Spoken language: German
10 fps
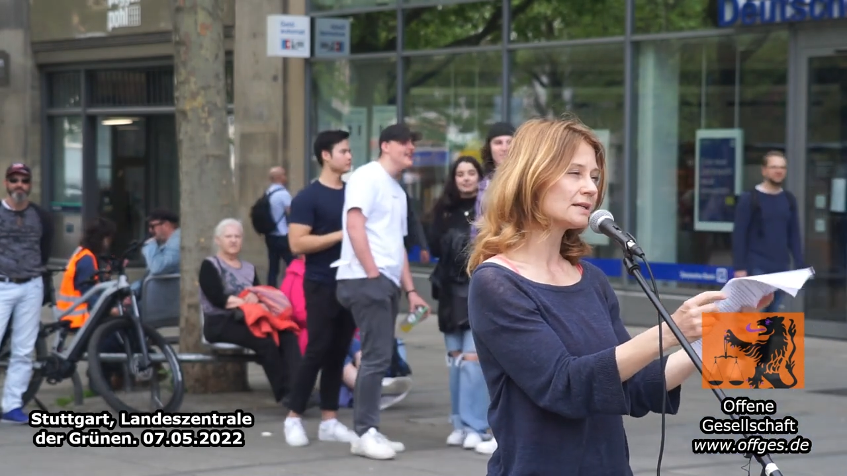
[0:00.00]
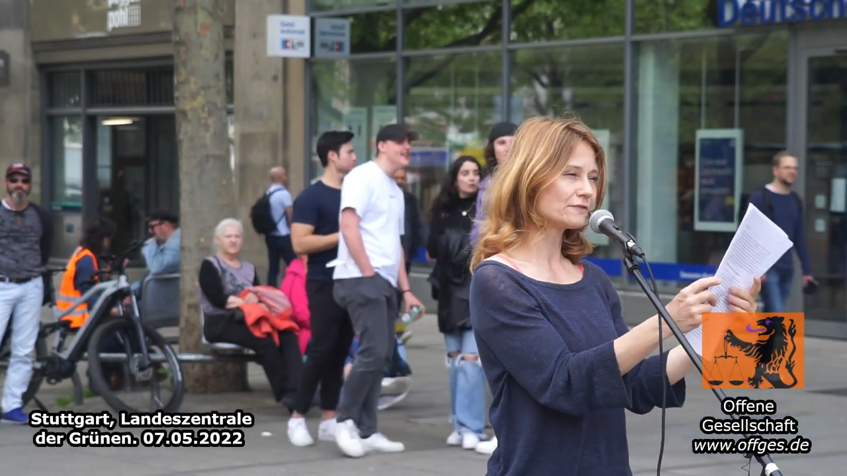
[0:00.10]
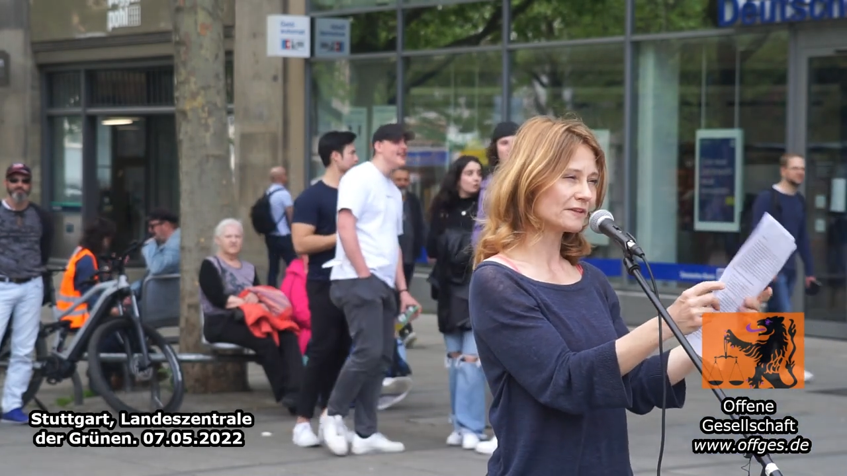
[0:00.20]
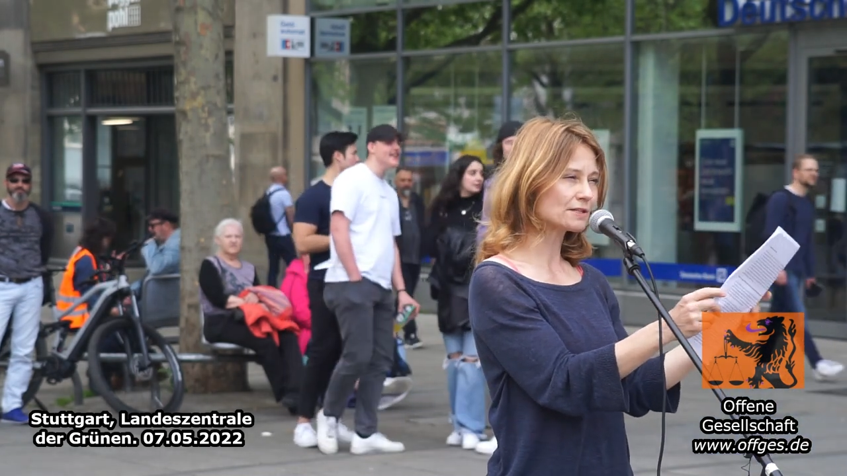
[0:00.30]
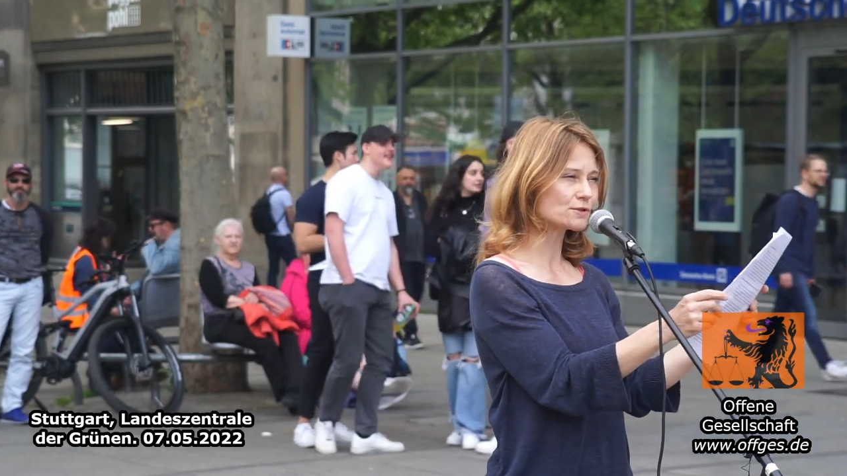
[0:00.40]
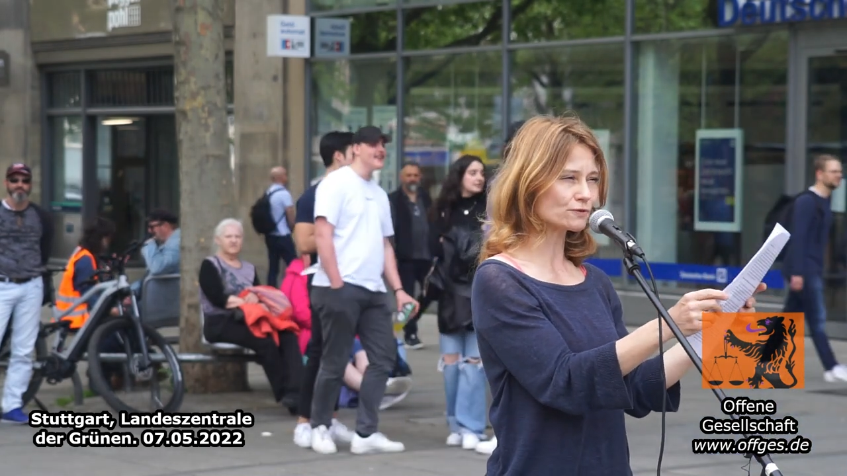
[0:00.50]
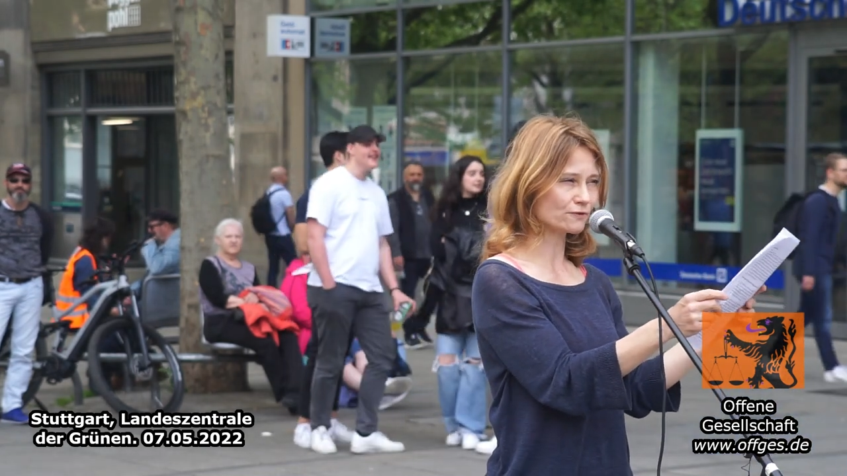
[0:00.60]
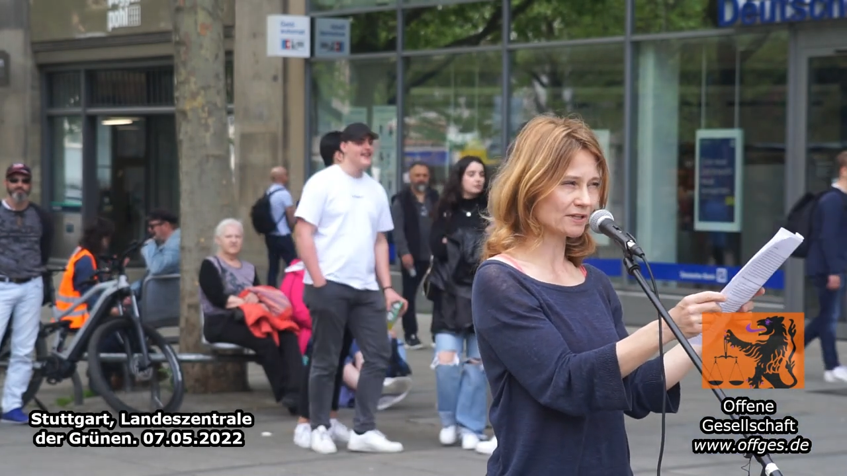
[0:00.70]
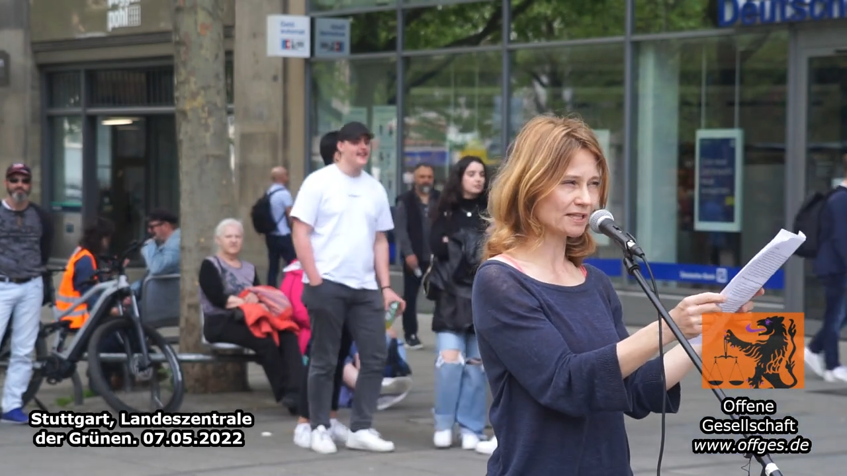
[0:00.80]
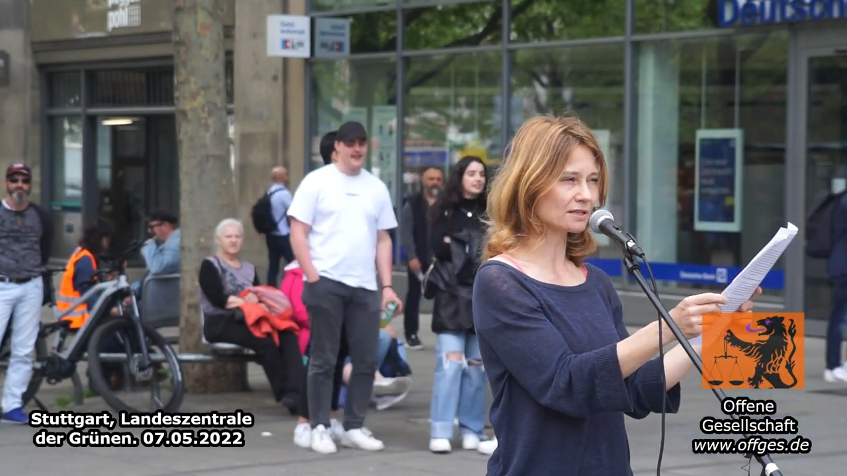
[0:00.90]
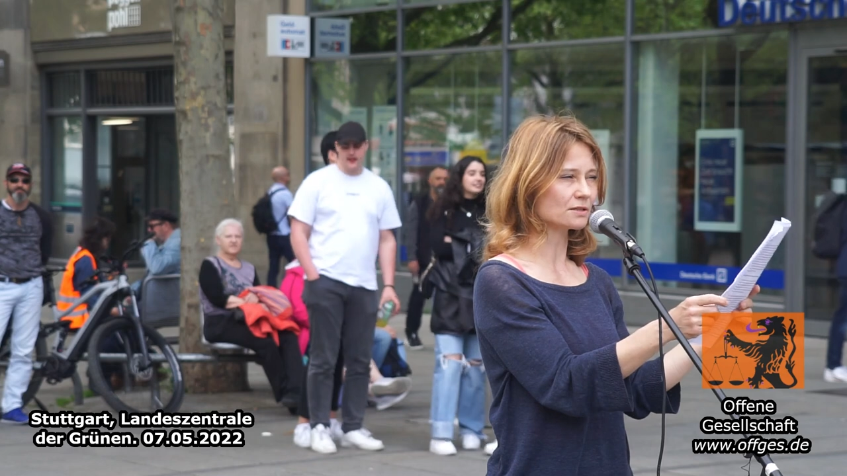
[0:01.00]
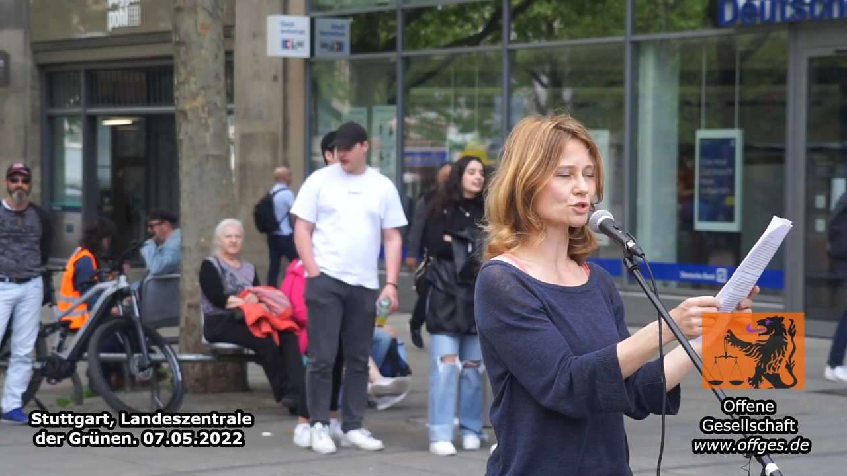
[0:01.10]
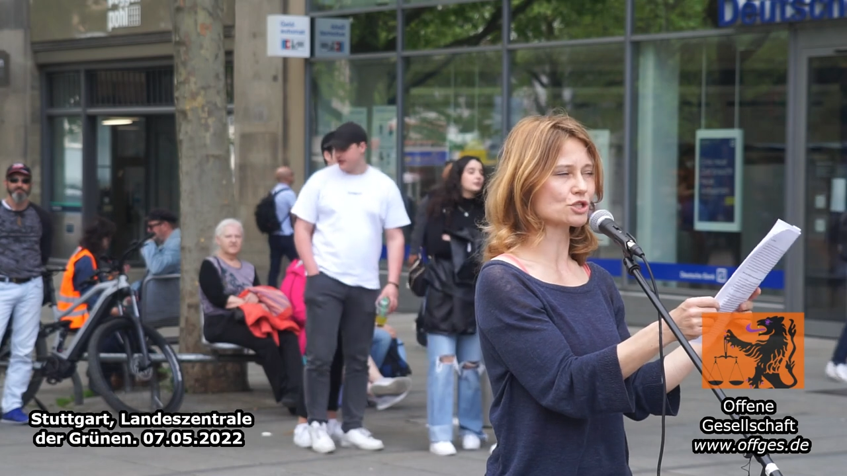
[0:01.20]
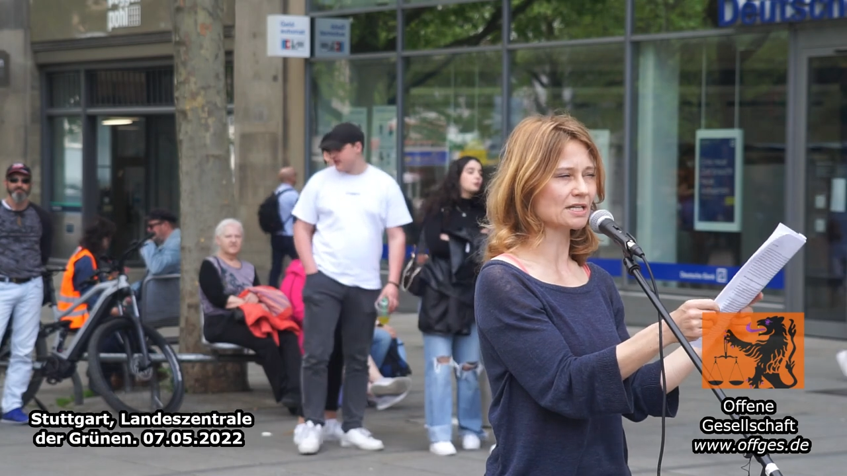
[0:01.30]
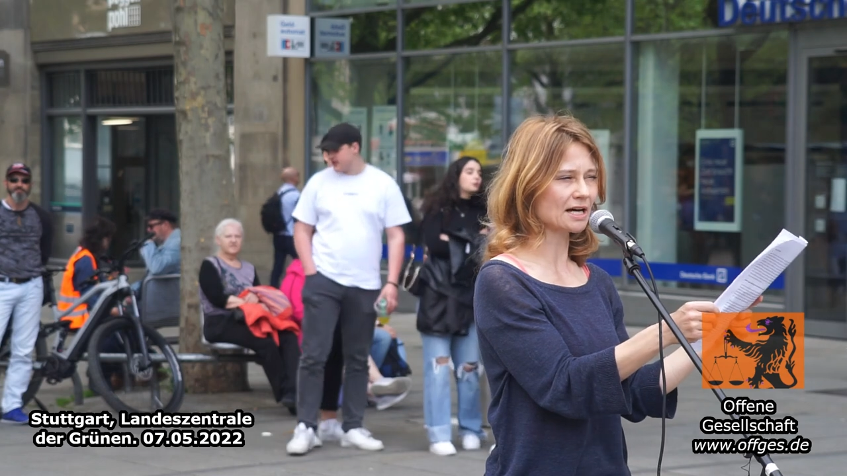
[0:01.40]
viel zu viele
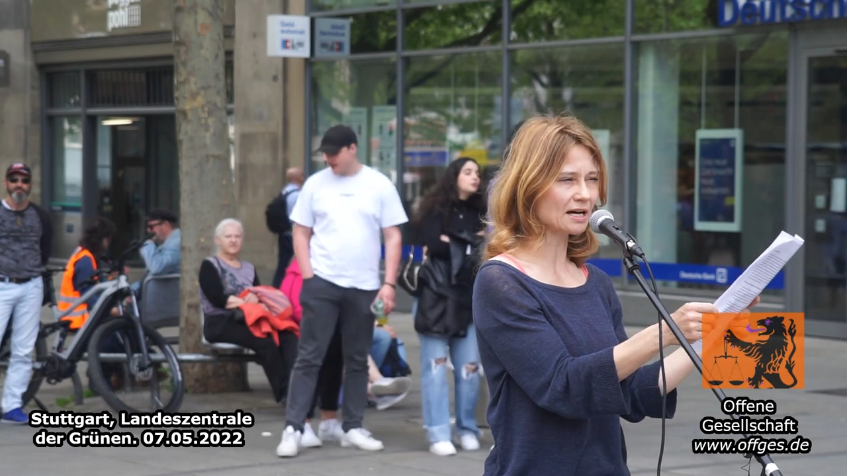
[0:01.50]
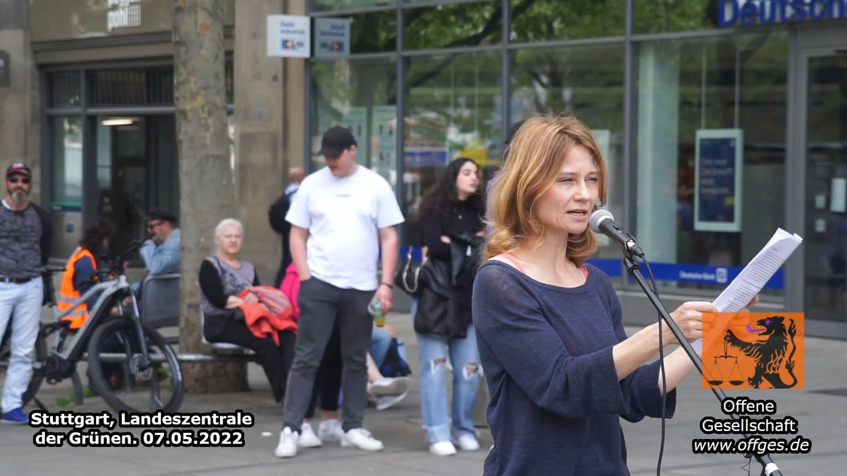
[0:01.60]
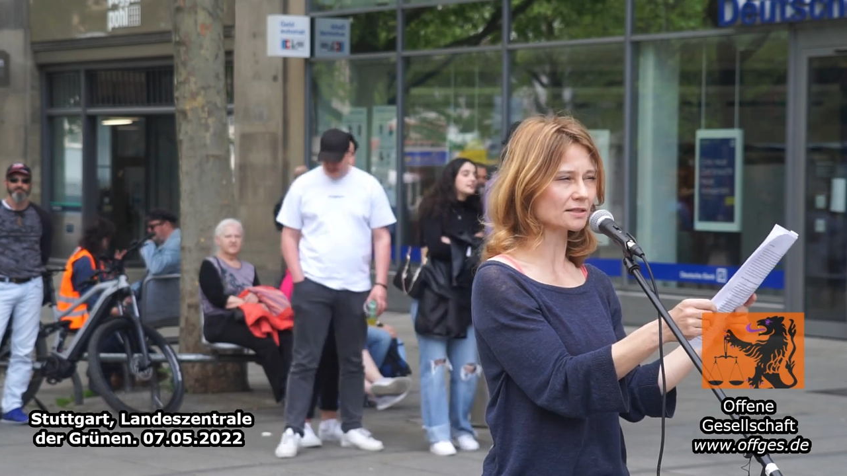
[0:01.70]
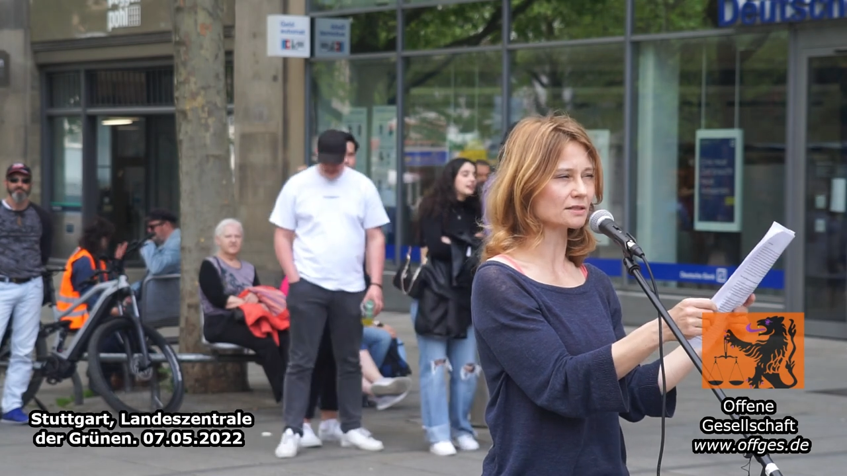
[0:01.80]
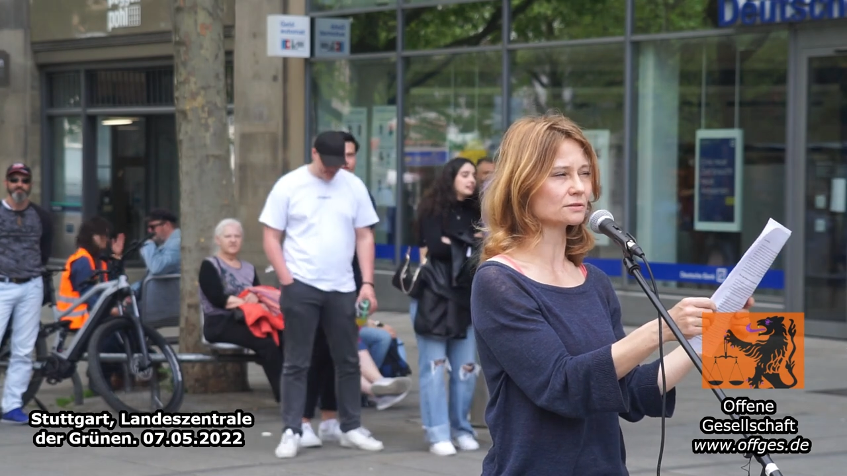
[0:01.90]
starke